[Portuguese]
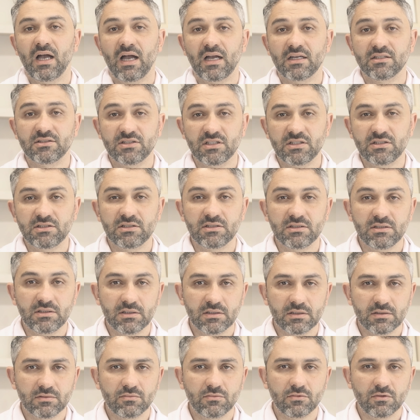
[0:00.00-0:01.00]
a gente
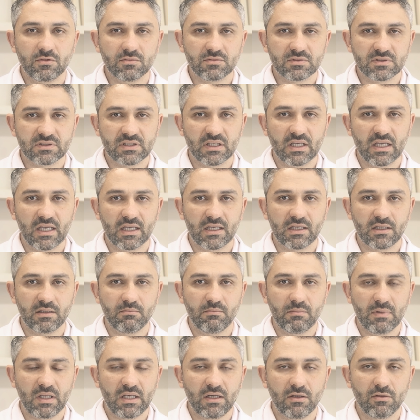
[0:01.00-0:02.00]
não consegue
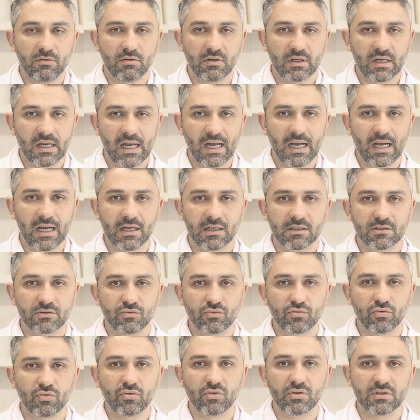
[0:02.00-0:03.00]

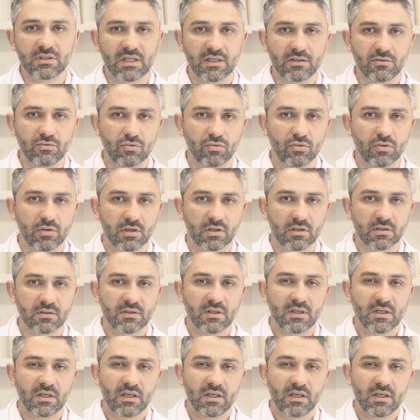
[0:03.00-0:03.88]
melhorar toda a dor.